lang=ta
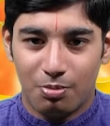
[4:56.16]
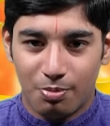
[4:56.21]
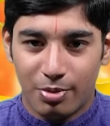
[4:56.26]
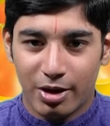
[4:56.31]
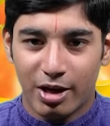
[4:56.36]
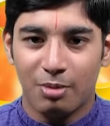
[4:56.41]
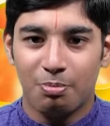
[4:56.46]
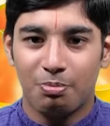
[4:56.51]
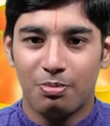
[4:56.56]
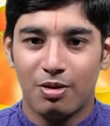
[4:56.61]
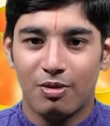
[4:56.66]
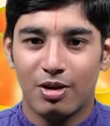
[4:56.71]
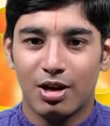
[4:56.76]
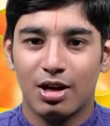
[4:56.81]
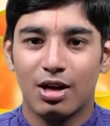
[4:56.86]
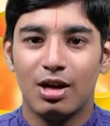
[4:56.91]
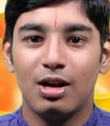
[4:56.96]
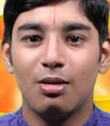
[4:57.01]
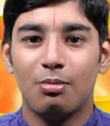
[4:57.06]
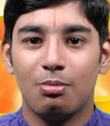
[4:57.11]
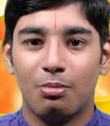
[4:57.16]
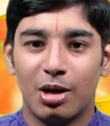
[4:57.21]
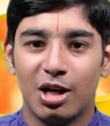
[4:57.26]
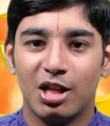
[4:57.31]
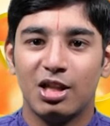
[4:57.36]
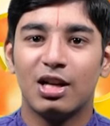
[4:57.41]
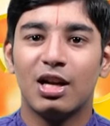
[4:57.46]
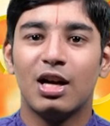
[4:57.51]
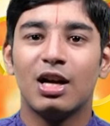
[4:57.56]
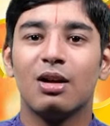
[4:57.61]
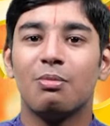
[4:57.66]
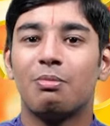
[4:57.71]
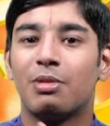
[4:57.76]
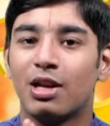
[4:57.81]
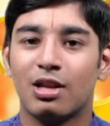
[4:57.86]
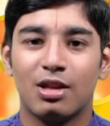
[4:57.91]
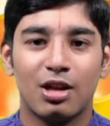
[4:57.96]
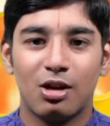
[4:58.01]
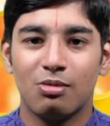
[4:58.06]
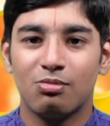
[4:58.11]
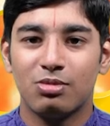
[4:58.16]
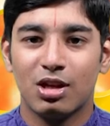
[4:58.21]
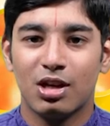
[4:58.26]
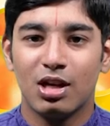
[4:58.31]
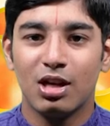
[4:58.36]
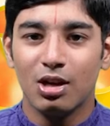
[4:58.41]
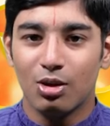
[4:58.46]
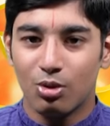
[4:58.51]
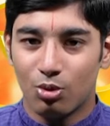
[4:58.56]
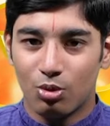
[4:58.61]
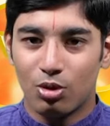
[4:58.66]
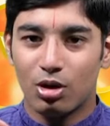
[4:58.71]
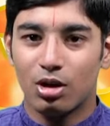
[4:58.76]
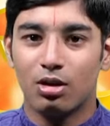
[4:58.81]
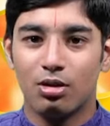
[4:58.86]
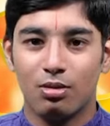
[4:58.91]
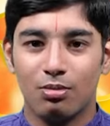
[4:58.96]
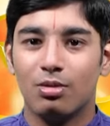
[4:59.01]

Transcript: பிறப்பவர்கள் மனிதனாக பிறந்தாலும் சரி ஒரு